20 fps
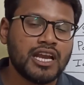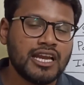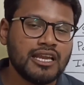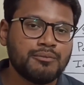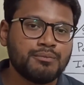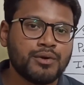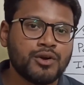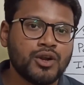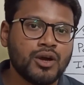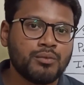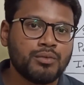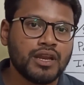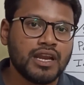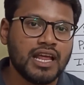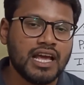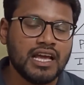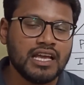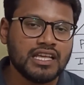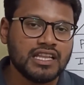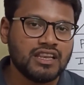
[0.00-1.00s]
டெலிட் பண்ணோம்
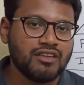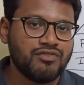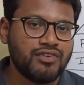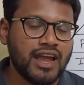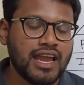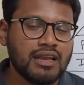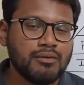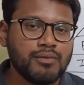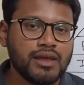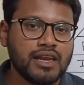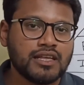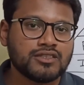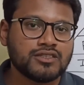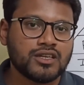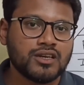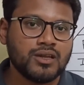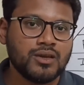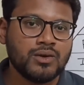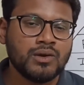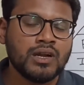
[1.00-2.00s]
அப்படின்னா இந்த ஃபைல்
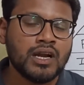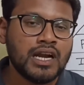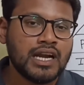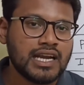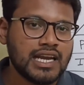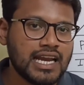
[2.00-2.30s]
மேனேஜர்லேயும்